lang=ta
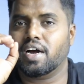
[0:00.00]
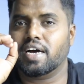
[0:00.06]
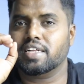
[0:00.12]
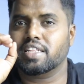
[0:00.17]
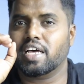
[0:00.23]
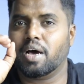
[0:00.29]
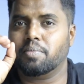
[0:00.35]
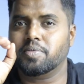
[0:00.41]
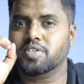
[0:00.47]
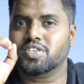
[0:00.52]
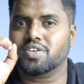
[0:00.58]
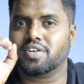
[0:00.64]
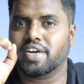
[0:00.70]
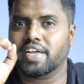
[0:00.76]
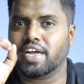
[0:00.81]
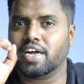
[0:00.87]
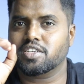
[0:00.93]
அந்த
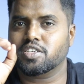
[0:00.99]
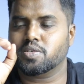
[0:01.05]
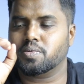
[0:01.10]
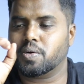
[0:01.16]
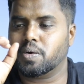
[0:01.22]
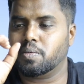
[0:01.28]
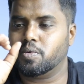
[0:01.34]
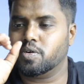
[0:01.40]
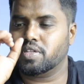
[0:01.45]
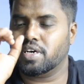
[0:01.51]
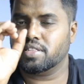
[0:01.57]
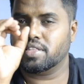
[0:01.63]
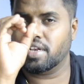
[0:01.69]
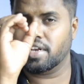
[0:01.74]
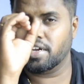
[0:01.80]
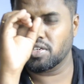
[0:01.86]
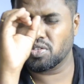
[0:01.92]
அப்பச்சரை நீங்கள் அட்ஜஸ்ட் பண்ணும்போது
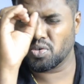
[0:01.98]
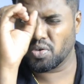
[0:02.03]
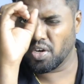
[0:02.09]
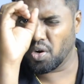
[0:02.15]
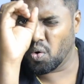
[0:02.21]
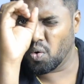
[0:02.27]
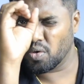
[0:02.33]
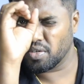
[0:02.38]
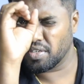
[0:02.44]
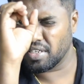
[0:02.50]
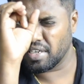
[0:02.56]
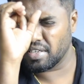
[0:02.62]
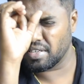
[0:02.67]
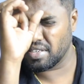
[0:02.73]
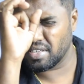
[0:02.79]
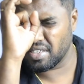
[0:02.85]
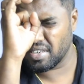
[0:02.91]
அந்த லென்ஸோடைய ஹோல்
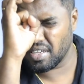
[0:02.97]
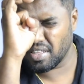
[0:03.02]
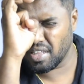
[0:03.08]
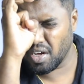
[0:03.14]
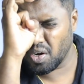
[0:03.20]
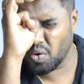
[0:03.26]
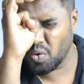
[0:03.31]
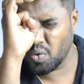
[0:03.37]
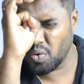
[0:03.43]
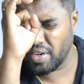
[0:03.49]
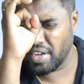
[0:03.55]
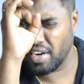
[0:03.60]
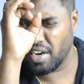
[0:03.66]
சைஸ் சின்னதாகவும்